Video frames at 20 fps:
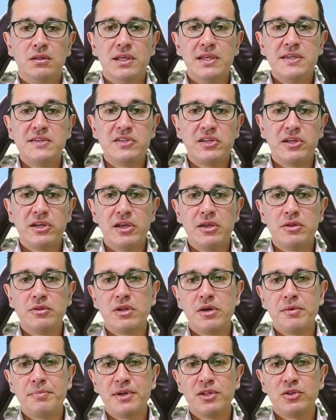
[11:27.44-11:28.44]
Desde que
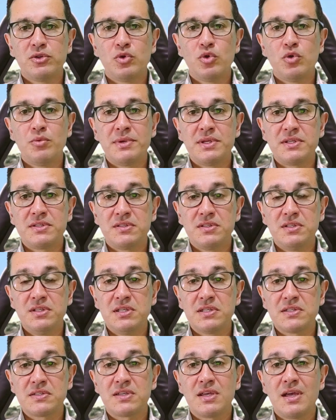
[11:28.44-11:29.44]
interpretou o
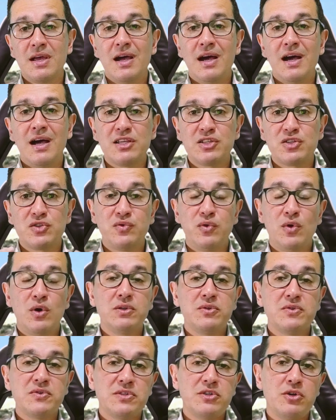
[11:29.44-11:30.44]
Messias, as
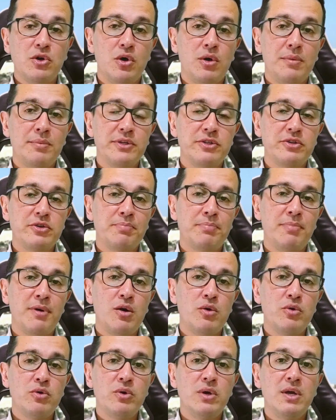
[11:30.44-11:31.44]
fotos de Robert
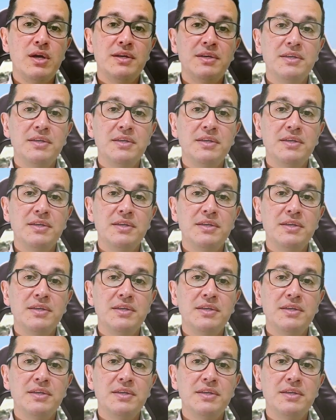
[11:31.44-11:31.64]
Powell